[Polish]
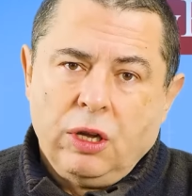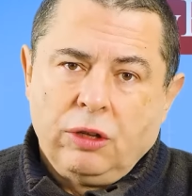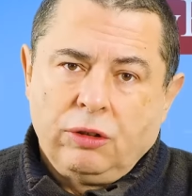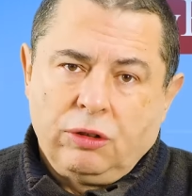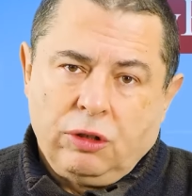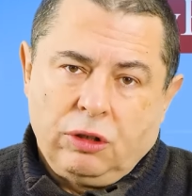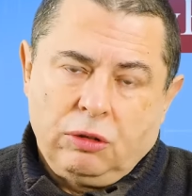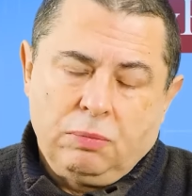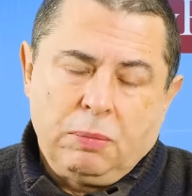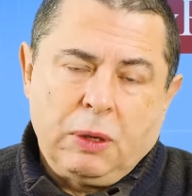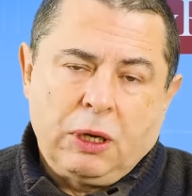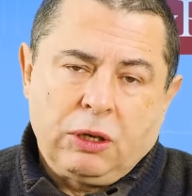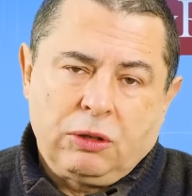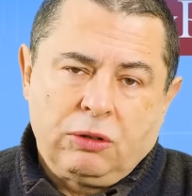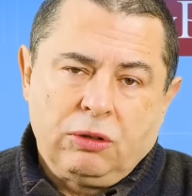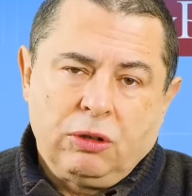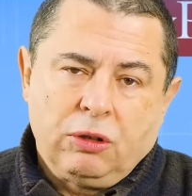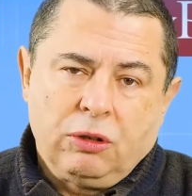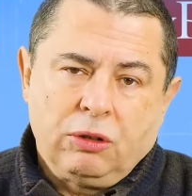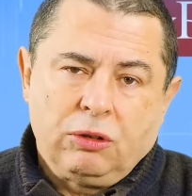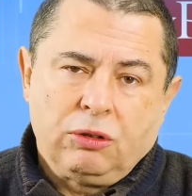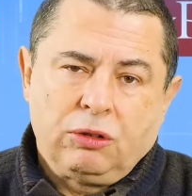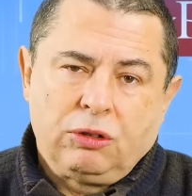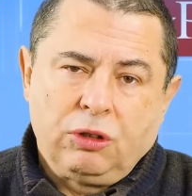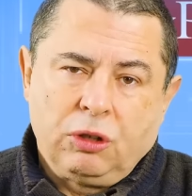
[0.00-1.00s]
Co jest
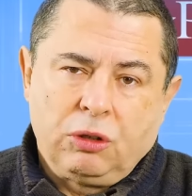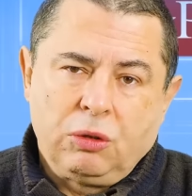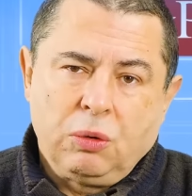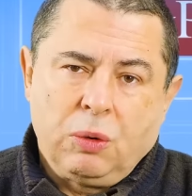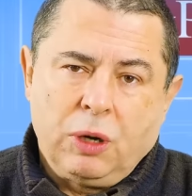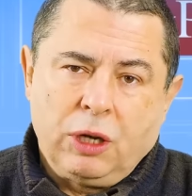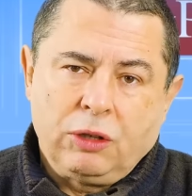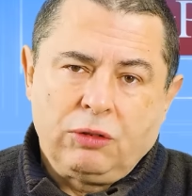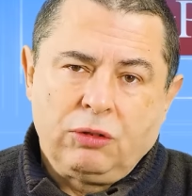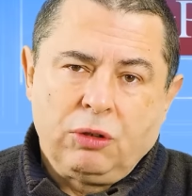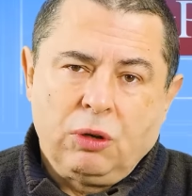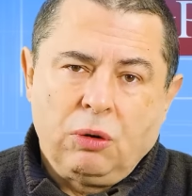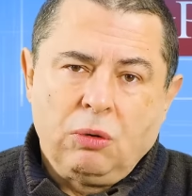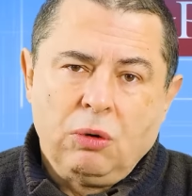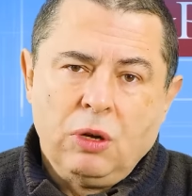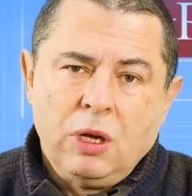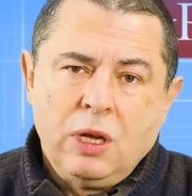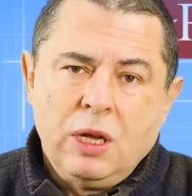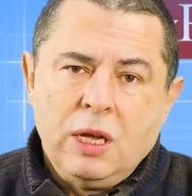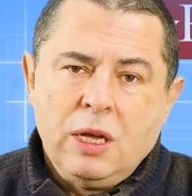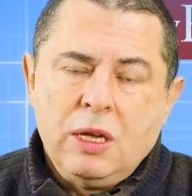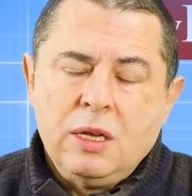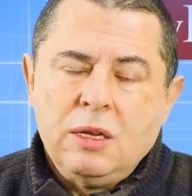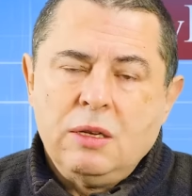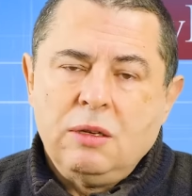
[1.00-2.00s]
bardzo sytuacją
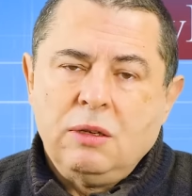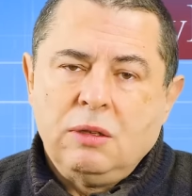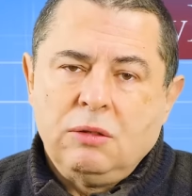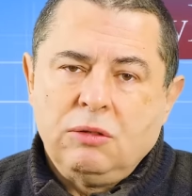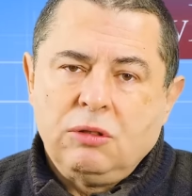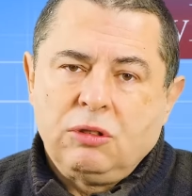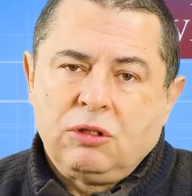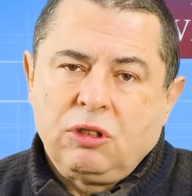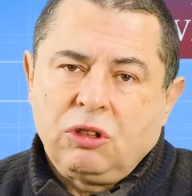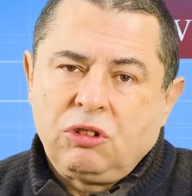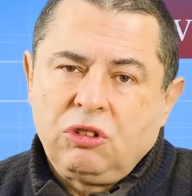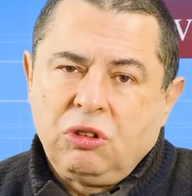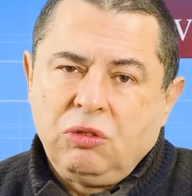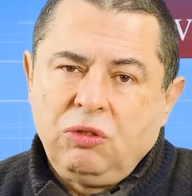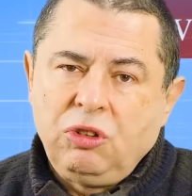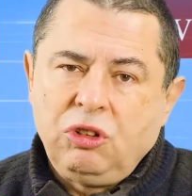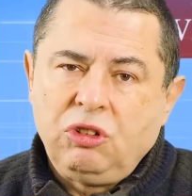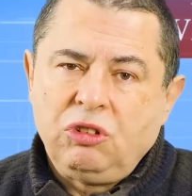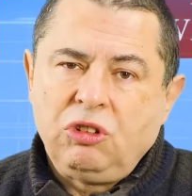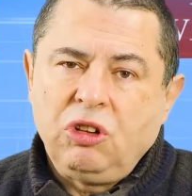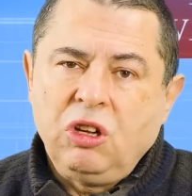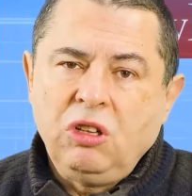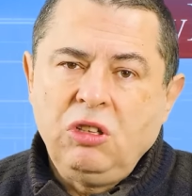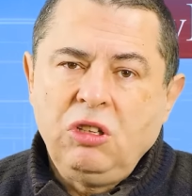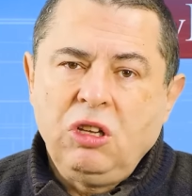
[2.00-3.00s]

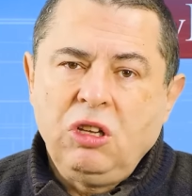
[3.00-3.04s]
rzeczywiście